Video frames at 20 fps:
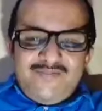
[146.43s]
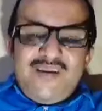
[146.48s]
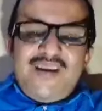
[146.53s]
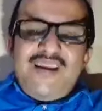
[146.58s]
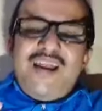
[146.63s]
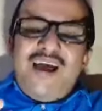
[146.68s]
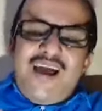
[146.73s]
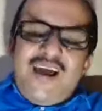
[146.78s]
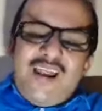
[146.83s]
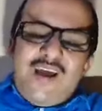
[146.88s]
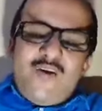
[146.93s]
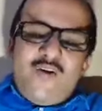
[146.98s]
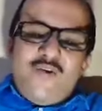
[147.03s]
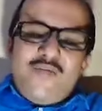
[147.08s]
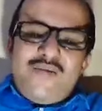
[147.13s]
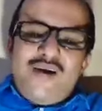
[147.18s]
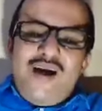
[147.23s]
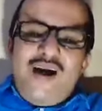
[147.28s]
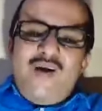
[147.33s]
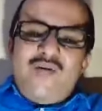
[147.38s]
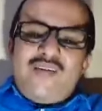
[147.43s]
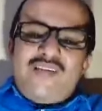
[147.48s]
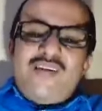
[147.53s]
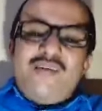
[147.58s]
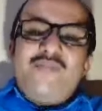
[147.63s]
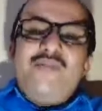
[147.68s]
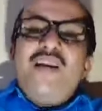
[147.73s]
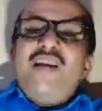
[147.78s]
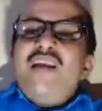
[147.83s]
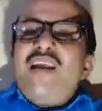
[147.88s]
بالله عليكم يا
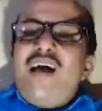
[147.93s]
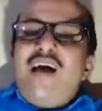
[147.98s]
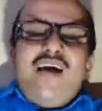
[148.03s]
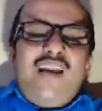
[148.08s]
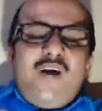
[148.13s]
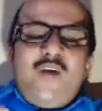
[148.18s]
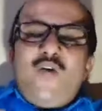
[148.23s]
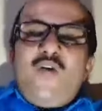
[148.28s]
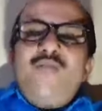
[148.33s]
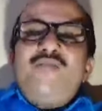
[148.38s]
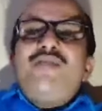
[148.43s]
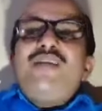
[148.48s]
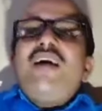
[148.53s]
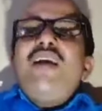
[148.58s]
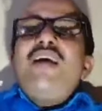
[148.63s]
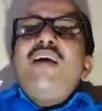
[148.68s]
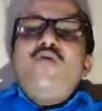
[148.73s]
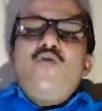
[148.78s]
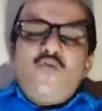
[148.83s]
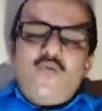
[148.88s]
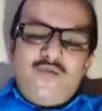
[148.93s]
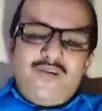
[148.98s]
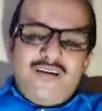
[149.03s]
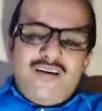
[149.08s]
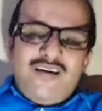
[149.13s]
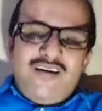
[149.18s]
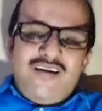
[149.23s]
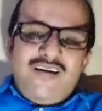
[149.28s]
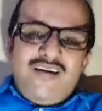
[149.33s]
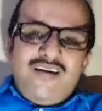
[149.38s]
حوثة بالله عليكم تريدوا
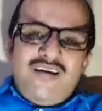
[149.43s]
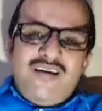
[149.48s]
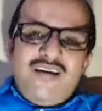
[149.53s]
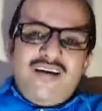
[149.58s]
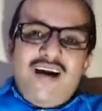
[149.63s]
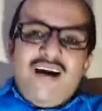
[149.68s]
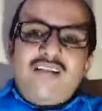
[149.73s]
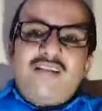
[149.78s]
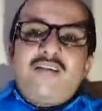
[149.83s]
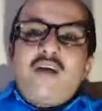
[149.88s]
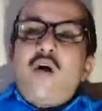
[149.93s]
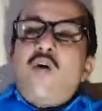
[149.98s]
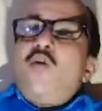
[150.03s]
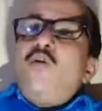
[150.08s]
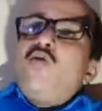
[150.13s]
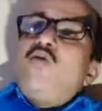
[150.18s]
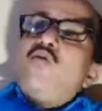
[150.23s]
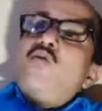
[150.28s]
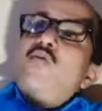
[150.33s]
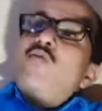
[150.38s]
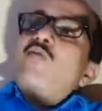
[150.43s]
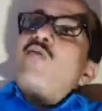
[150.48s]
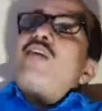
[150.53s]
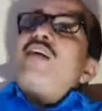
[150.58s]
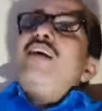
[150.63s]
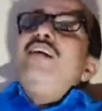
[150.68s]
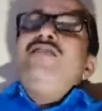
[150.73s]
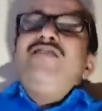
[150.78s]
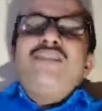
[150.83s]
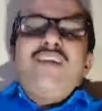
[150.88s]
أن تأخذكم
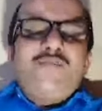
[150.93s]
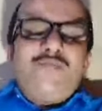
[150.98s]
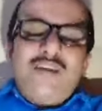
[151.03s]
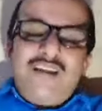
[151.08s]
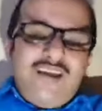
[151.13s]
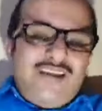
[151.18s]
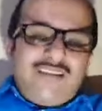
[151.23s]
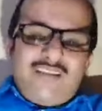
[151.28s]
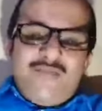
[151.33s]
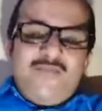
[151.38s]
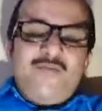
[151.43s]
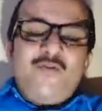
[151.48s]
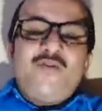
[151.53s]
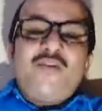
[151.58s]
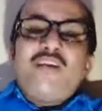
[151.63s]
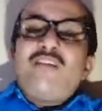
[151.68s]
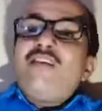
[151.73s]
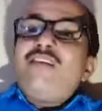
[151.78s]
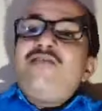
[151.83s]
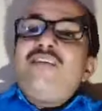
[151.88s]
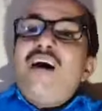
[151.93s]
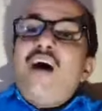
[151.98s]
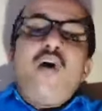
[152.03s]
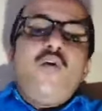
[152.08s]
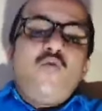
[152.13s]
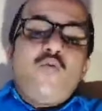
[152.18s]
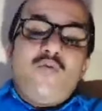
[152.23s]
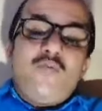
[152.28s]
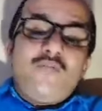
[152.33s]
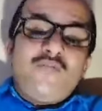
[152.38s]
العزة بالإثم
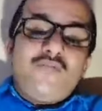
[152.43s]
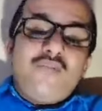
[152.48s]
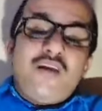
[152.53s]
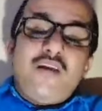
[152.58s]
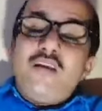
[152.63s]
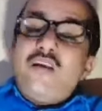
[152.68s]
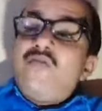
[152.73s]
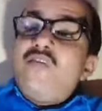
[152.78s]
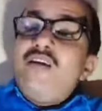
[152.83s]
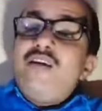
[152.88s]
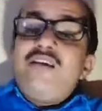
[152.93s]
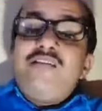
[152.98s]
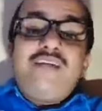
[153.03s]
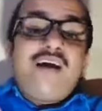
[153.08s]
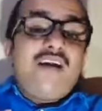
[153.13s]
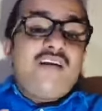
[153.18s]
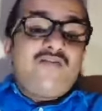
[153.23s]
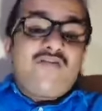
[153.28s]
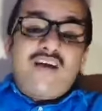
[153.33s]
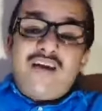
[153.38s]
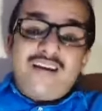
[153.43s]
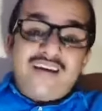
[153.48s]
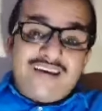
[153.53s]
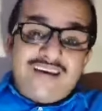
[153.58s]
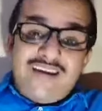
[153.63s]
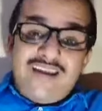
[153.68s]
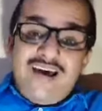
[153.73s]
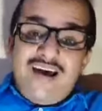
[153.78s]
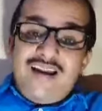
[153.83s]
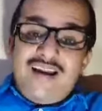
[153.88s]
وتتجاهلوا إن في رجال
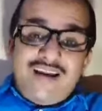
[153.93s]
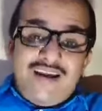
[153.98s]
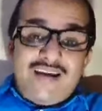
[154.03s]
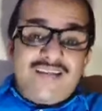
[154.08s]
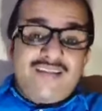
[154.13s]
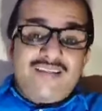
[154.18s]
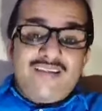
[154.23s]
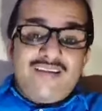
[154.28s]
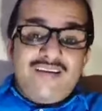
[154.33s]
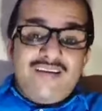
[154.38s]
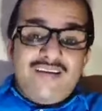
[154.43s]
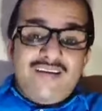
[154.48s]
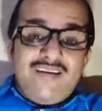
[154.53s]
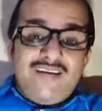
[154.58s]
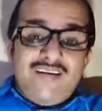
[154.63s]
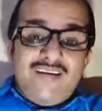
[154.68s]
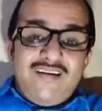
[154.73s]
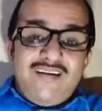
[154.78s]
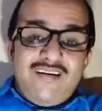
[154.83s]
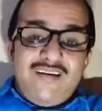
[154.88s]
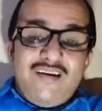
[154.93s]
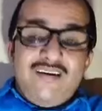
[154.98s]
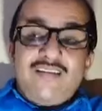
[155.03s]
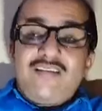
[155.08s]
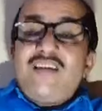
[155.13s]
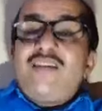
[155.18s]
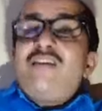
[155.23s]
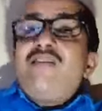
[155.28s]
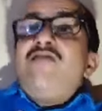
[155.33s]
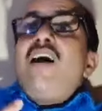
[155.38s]
صادقين على الأرض
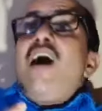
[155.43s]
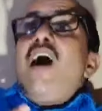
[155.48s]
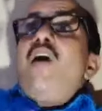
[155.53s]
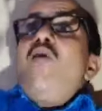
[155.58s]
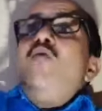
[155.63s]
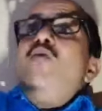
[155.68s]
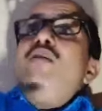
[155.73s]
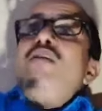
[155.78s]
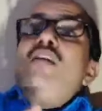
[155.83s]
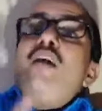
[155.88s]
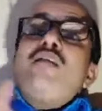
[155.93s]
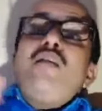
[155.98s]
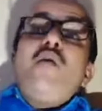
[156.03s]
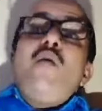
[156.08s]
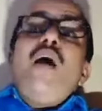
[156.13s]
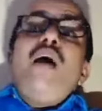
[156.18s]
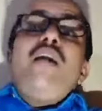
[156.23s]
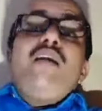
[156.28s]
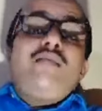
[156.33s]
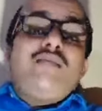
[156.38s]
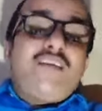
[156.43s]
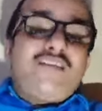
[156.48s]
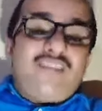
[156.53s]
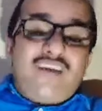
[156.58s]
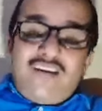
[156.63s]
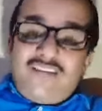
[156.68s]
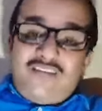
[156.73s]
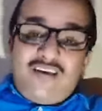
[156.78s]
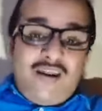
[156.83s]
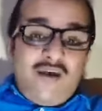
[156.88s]
تتجاهلوا إن طوال
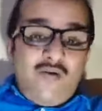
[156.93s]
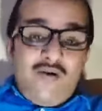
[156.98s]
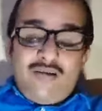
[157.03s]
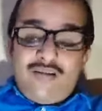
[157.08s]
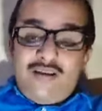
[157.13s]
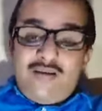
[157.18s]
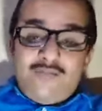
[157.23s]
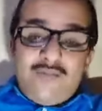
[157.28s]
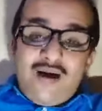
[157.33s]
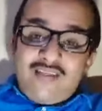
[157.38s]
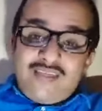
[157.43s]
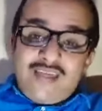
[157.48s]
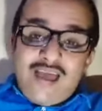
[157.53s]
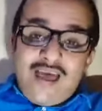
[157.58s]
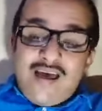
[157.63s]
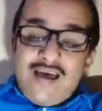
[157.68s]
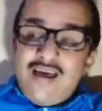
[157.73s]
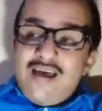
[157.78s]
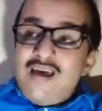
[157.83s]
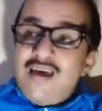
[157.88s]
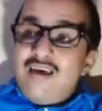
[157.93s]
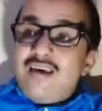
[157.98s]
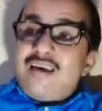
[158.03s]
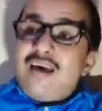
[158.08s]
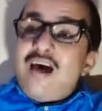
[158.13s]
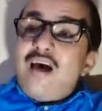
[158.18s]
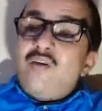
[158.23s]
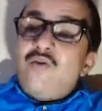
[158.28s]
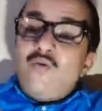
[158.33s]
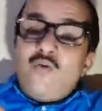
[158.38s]
التسع السنوات الماضية
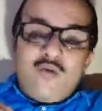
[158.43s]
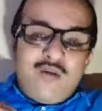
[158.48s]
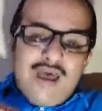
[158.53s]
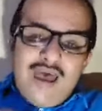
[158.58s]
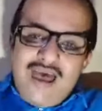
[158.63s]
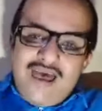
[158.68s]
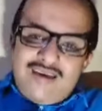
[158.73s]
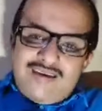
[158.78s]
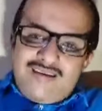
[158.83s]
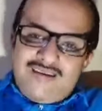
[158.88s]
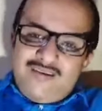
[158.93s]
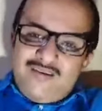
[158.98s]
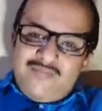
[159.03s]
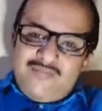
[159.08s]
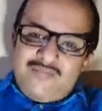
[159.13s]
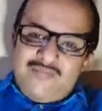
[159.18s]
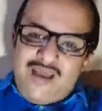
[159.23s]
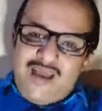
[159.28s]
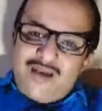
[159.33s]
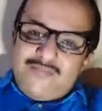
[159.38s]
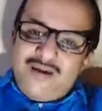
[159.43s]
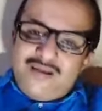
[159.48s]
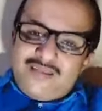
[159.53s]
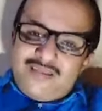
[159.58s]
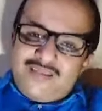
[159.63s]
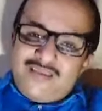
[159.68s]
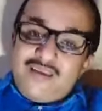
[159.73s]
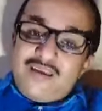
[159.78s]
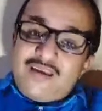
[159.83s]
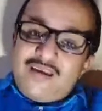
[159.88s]
كان هناك عبث
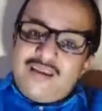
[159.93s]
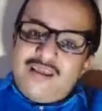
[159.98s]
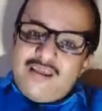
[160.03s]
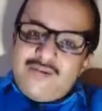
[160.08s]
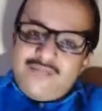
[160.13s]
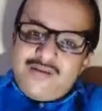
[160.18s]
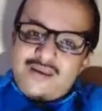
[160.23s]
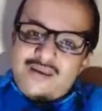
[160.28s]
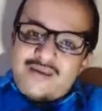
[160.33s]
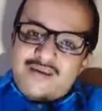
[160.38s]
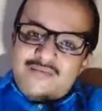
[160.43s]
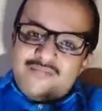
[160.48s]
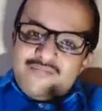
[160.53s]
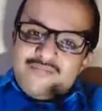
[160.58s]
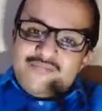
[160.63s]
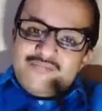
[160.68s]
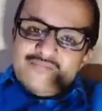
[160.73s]
إقليمي